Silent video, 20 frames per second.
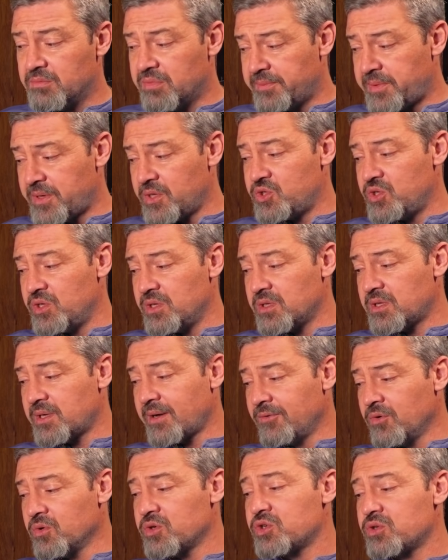По причине
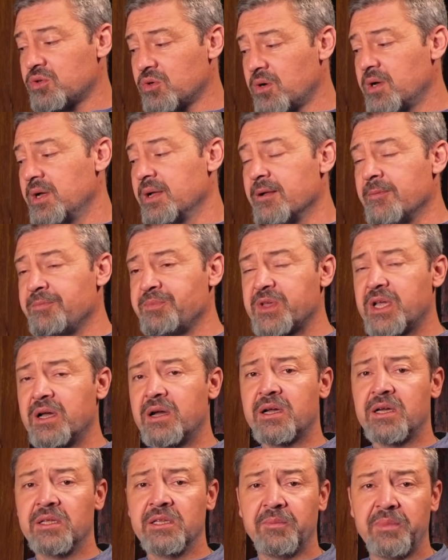того, что
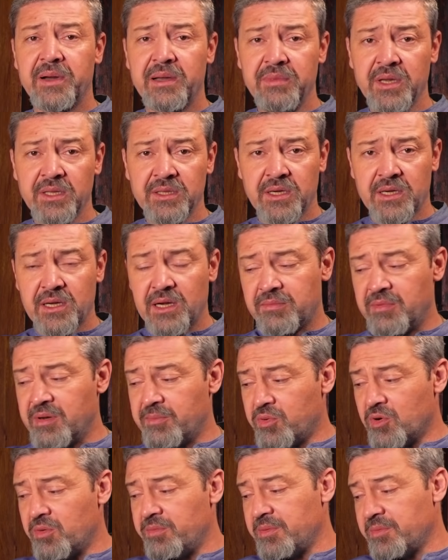как и на победах, как
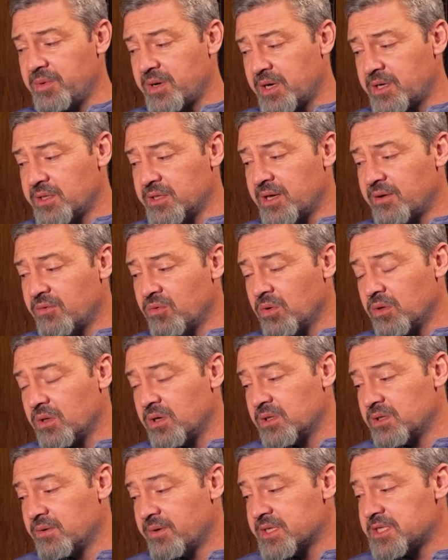мы помним, как и на
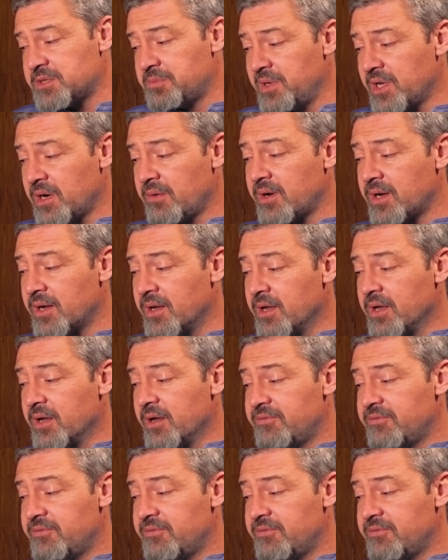Волгах 21-х,